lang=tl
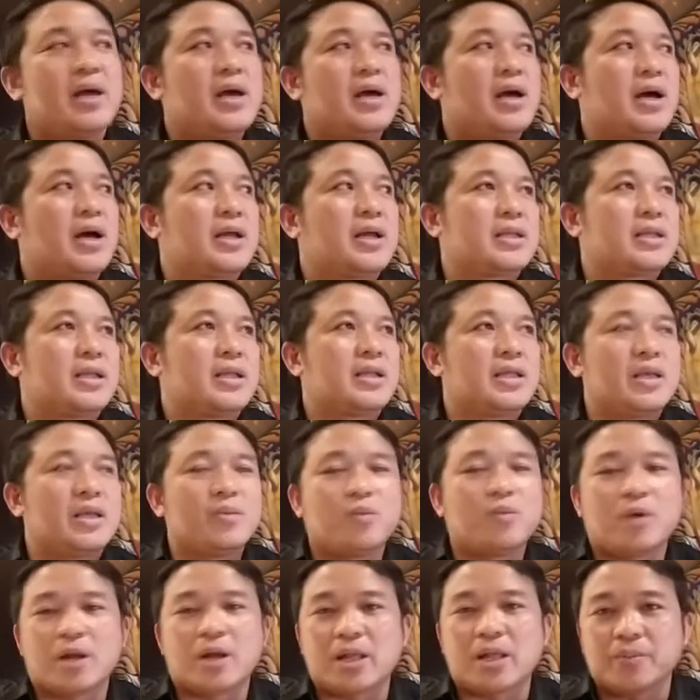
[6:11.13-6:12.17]
at hindi
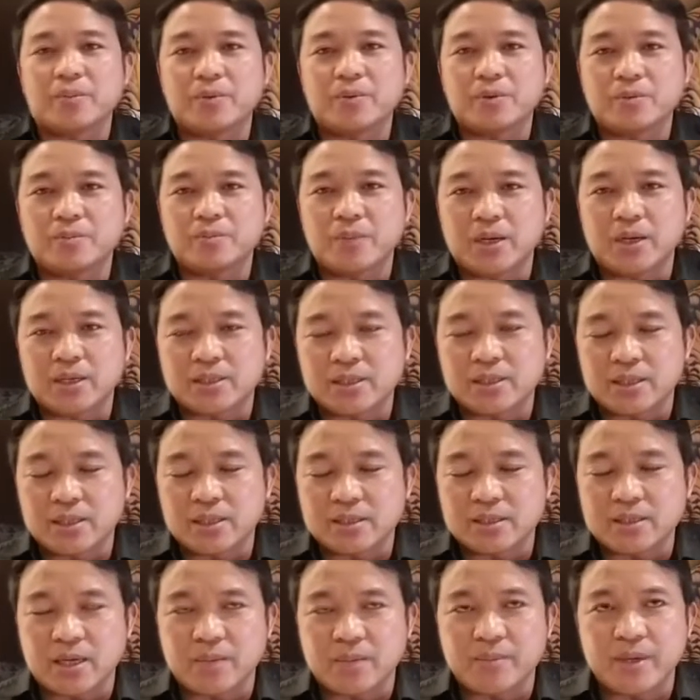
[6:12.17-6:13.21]
mo alam yung mga
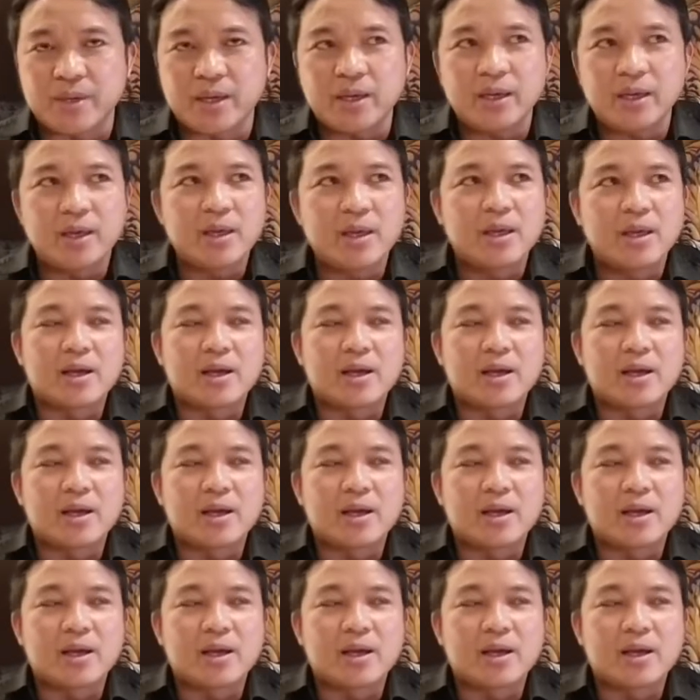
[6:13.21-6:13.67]
sinasabi.